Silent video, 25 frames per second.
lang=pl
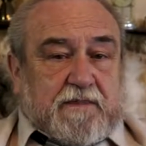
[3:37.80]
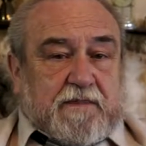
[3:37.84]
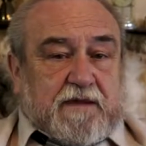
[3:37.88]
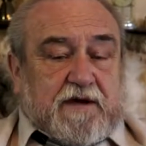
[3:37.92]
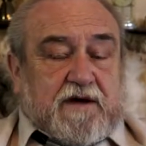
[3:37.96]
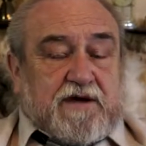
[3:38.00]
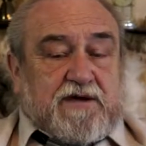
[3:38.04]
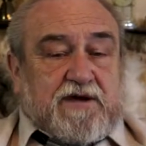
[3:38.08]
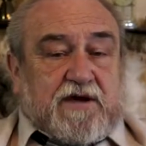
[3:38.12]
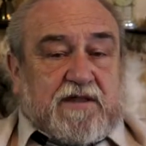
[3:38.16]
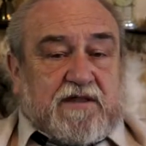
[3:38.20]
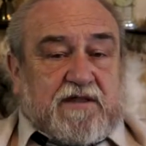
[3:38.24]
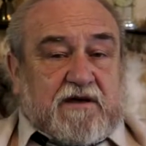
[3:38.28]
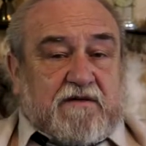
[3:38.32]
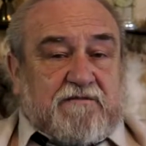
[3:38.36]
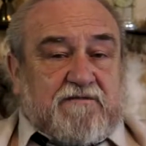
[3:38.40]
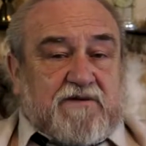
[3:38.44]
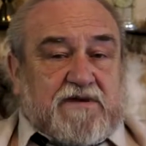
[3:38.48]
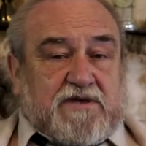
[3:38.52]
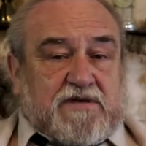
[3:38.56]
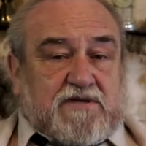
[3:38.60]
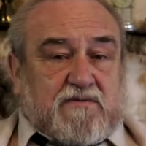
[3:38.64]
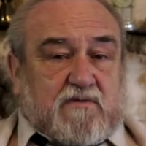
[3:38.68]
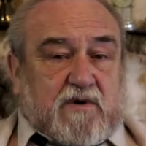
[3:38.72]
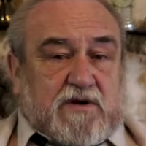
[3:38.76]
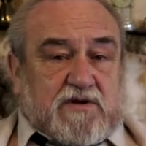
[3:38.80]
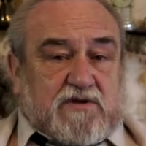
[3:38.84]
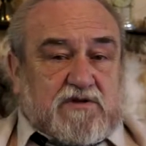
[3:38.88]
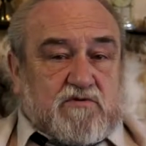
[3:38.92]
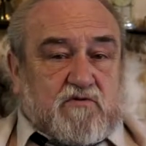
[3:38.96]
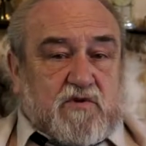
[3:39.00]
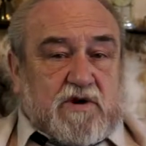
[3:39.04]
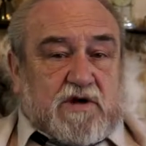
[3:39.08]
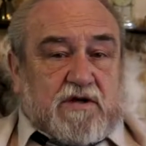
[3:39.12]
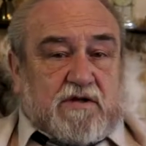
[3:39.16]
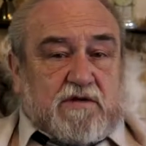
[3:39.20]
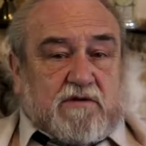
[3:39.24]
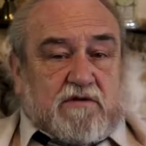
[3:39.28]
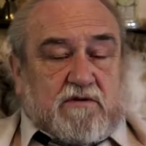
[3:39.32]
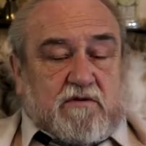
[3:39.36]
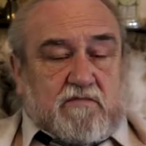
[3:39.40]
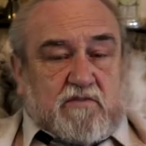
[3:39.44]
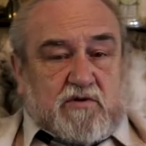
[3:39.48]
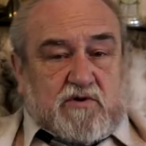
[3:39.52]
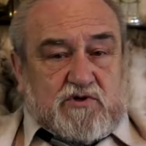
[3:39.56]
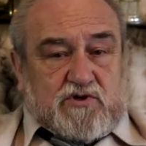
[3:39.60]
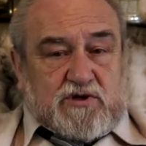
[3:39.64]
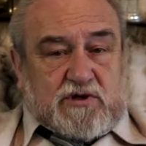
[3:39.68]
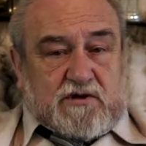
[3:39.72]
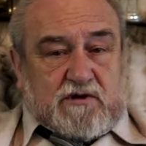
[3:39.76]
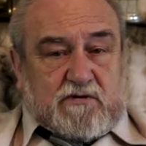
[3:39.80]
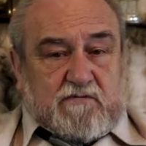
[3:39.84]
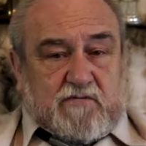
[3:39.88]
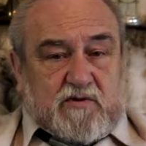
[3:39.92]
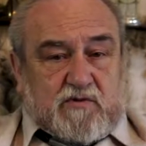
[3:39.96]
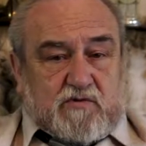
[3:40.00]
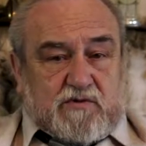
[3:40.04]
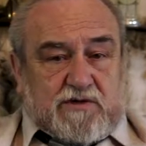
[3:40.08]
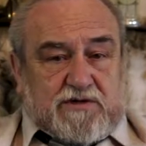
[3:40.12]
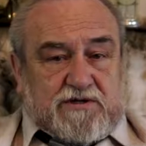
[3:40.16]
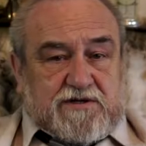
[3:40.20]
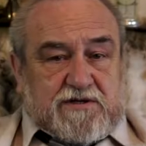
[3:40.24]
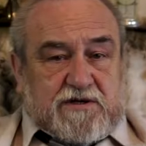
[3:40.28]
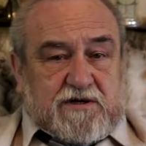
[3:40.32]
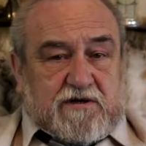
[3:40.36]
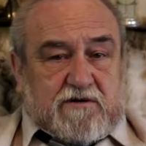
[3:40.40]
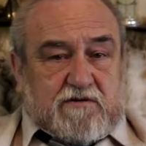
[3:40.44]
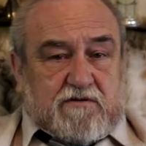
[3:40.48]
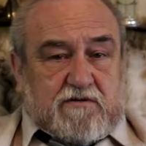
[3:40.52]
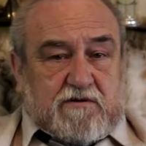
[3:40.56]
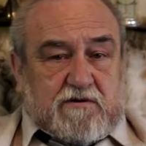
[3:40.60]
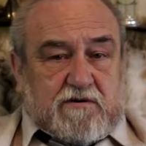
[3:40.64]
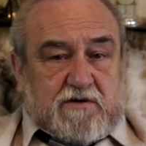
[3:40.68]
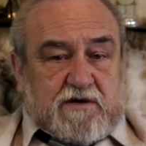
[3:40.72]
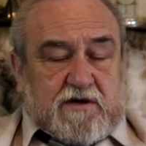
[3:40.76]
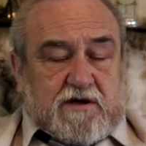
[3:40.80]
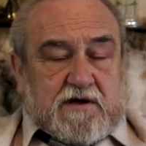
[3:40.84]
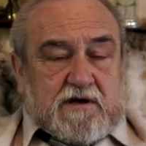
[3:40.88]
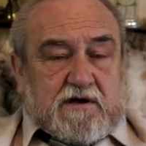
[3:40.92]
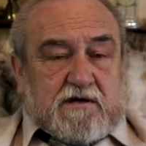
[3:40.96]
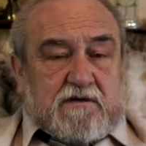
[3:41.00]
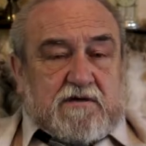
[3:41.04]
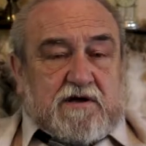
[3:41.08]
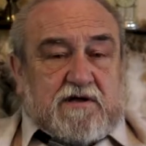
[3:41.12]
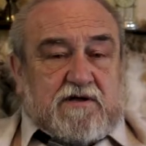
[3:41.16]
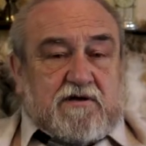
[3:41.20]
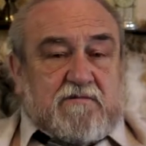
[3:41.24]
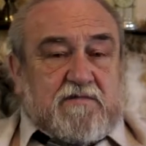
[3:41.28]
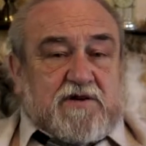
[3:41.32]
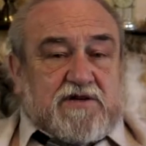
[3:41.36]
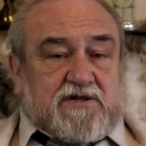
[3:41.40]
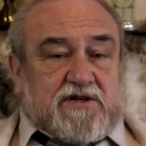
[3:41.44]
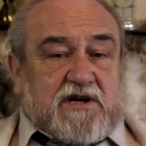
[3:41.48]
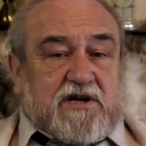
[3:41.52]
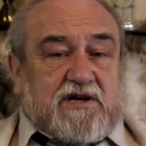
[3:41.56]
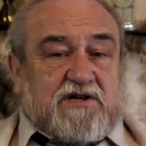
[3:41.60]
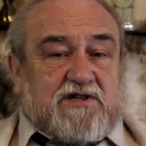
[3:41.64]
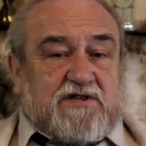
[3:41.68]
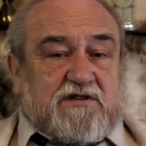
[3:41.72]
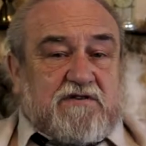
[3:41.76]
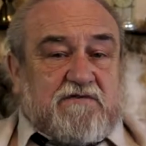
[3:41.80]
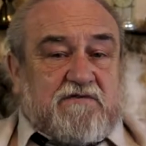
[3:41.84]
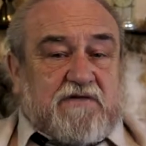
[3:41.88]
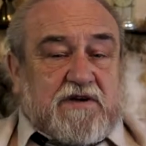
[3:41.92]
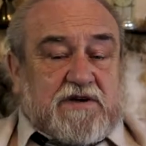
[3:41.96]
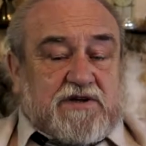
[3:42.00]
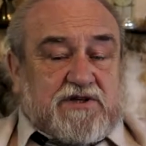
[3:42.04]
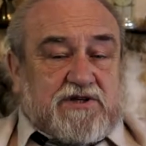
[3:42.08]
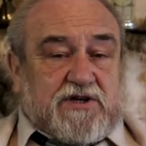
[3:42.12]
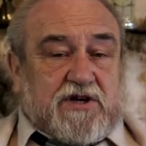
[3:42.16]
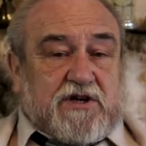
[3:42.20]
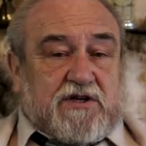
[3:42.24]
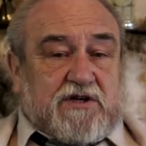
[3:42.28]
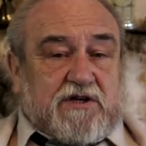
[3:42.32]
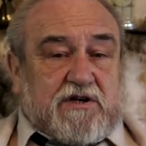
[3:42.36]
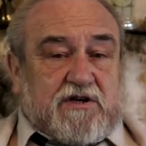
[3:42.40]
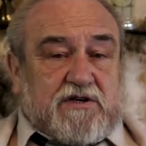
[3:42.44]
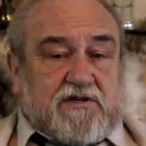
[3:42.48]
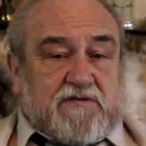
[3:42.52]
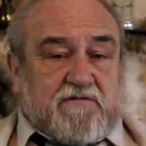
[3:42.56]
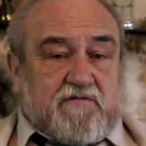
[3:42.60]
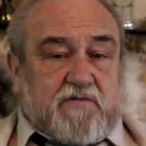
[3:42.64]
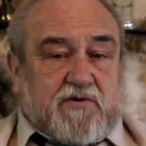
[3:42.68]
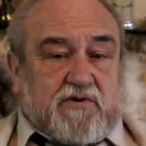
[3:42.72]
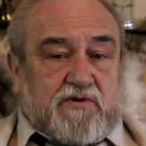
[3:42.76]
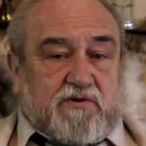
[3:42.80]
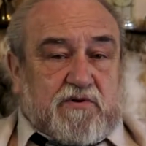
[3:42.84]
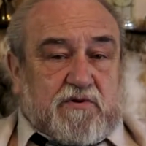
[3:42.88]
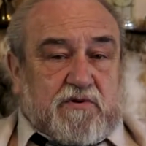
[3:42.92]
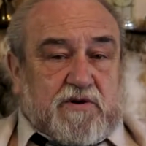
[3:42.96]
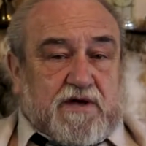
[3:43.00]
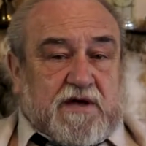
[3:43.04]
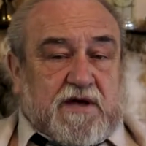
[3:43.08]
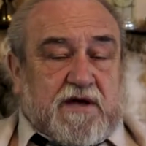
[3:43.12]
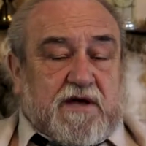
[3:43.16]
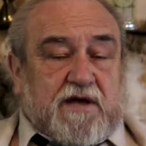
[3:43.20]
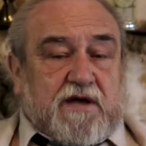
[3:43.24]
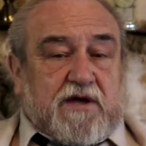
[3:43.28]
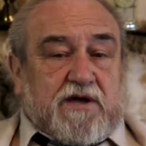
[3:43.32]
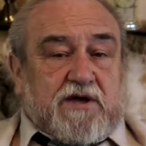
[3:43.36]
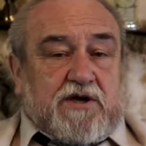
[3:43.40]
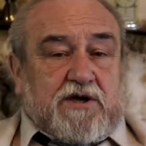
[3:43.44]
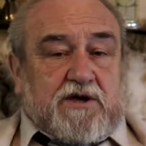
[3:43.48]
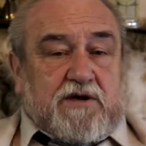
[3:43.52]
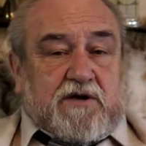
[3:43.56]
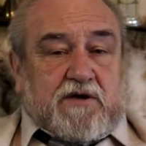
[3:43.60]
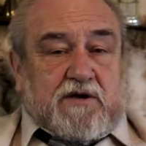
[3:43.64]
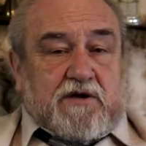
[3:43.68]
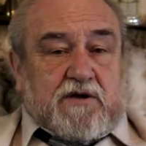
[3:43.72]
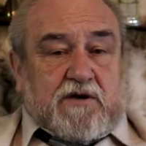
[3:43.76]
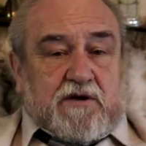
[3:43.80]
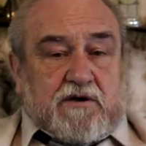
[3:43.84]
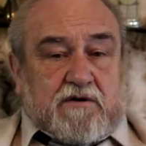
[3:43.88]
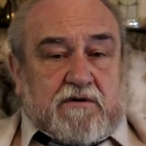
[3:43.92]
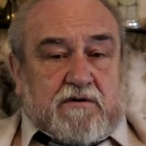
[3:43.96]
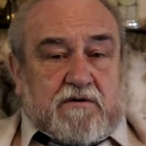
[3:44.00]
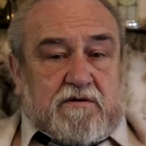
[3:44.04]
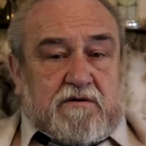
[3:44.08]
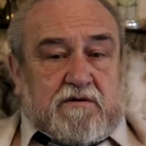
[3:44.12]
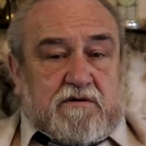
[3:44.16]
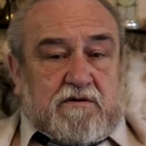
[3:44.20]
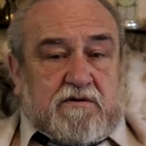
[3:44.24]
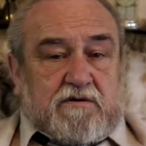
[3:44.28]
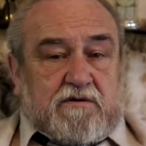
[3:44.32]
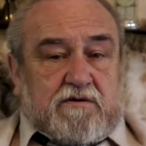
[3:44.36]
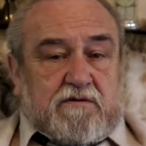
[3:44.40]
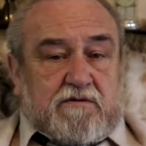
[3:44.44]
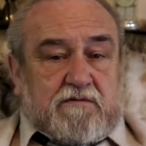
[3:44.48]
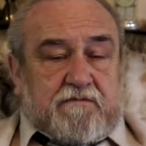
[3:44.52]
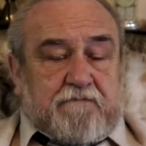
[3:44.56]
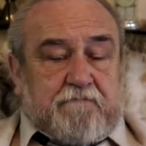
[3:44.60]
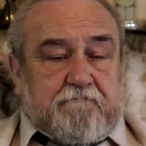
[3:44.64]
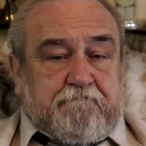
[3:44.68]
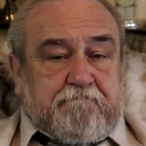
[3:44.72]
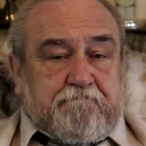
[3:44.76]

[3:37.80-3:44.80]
a jedna Wisła szła do Morza Bałtyckiego, natomiast aż dwie rzeki z Podola i yy,